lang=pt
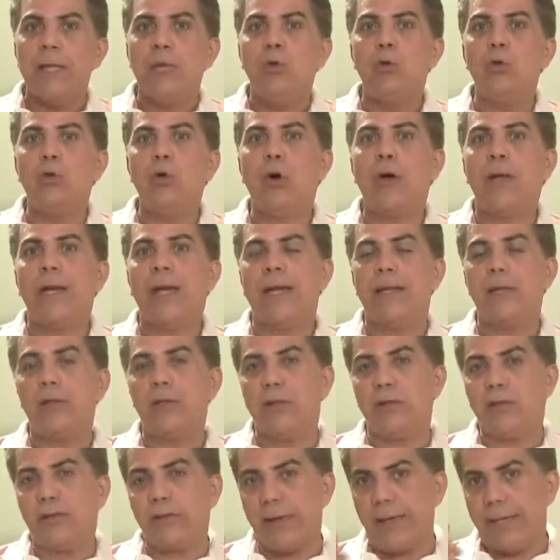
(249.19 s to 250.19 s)
No horário
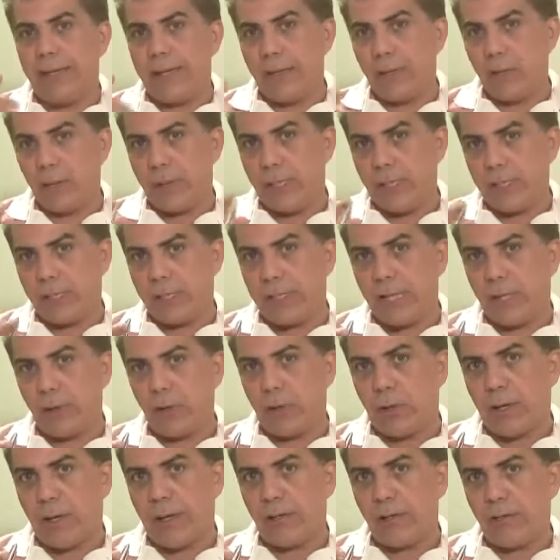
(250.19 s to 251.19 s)
de verão, quem está
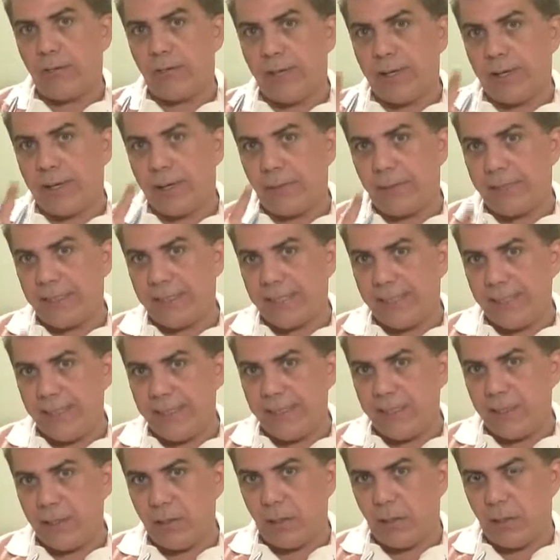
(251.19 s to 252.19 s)
no horário de verão, às
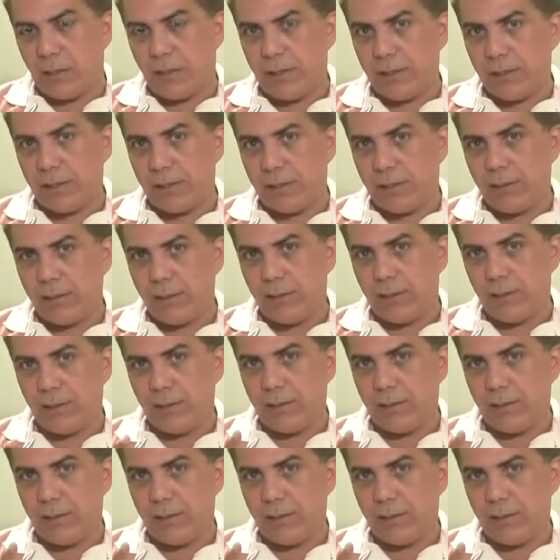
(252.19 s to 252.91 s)
15 horas.